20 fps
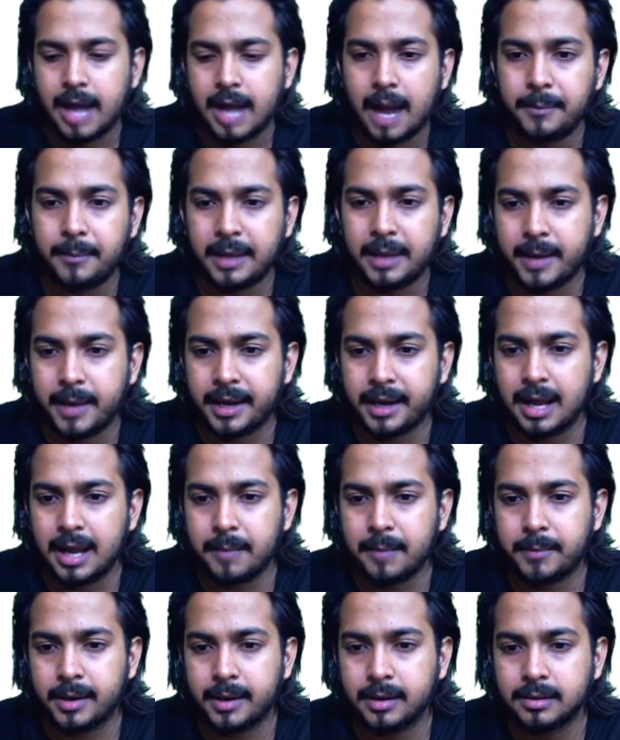आप देख पा रहे हैं
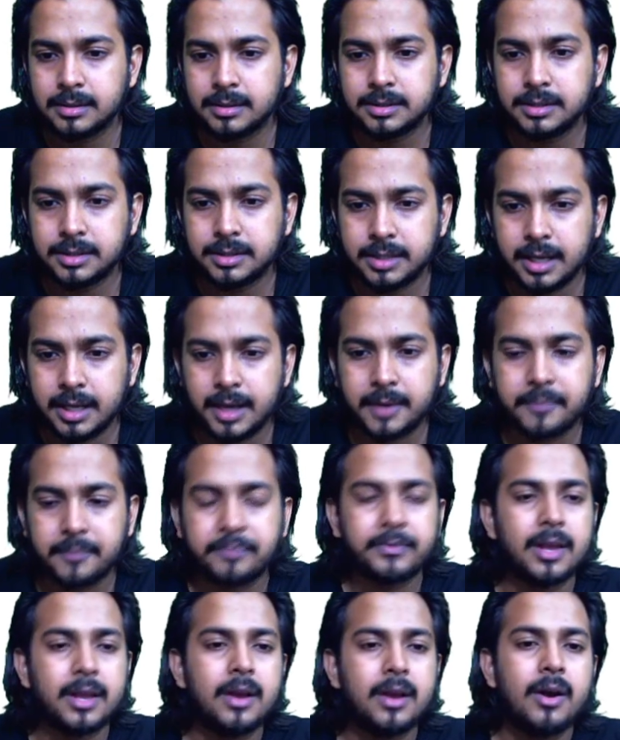यहाँ पर ठीक
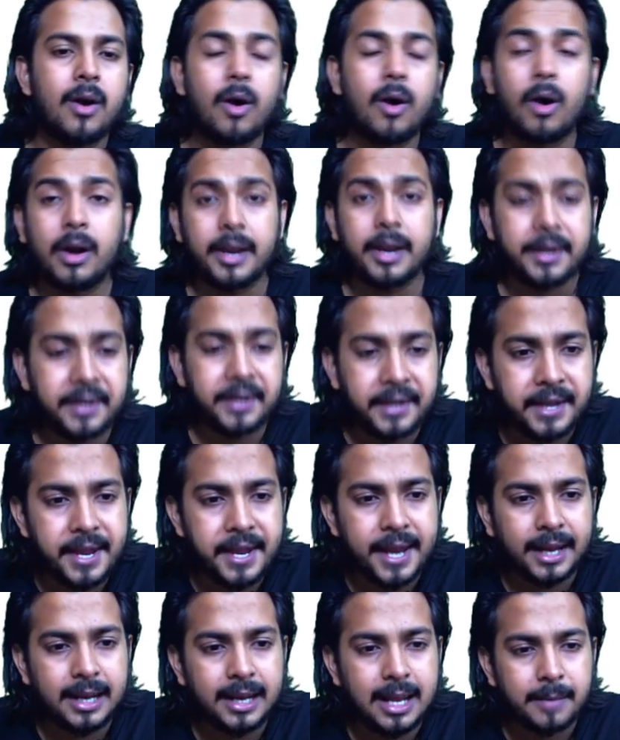और
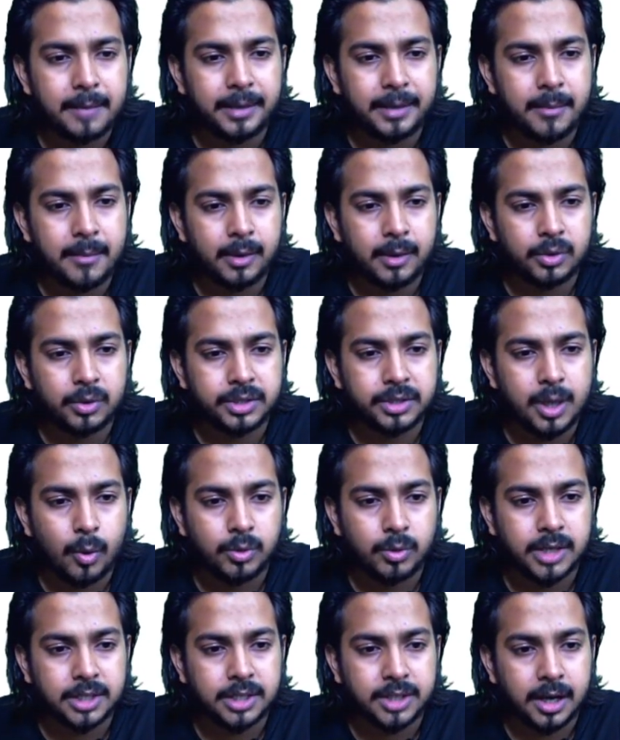एक लेयर बेटा बिल्कुल उसका
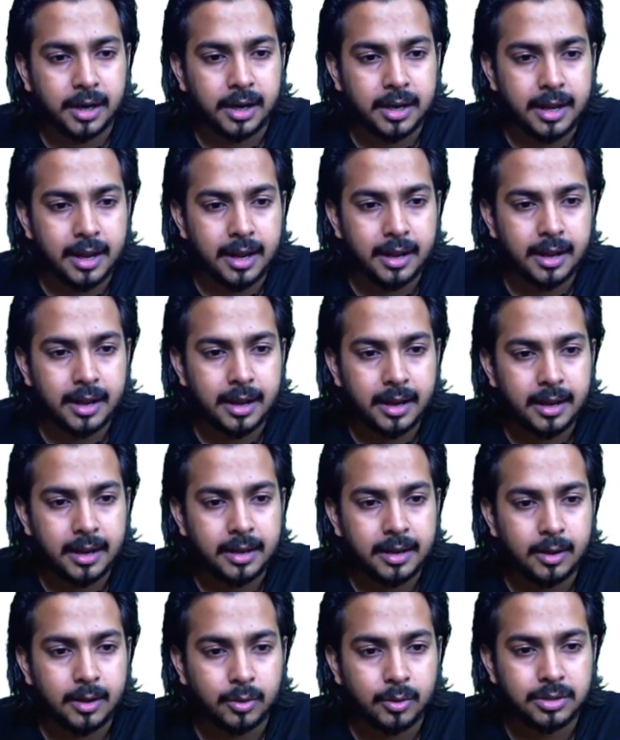उल्टा चल रही है
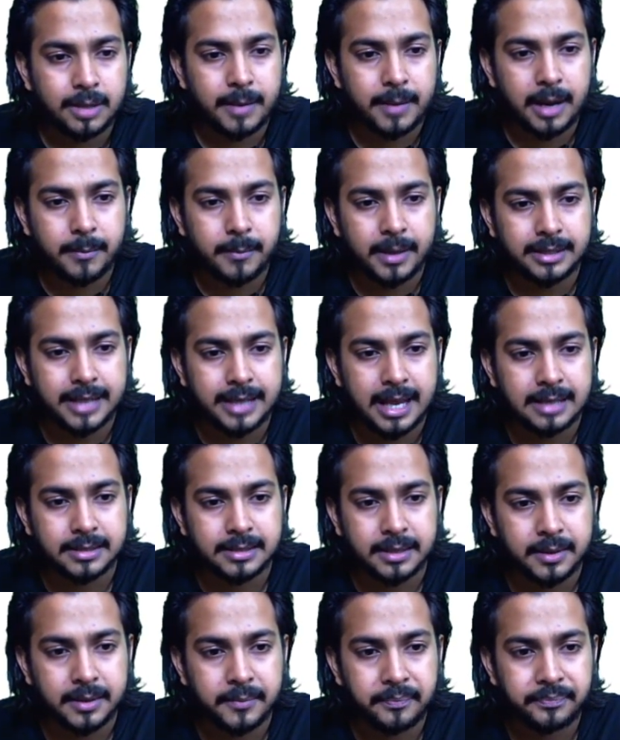ये कुछ हमारे पास
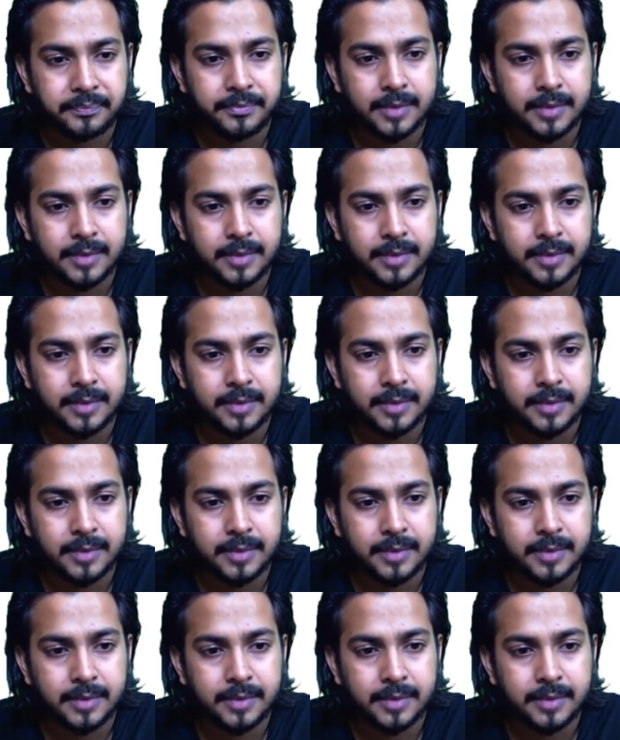ऐसे है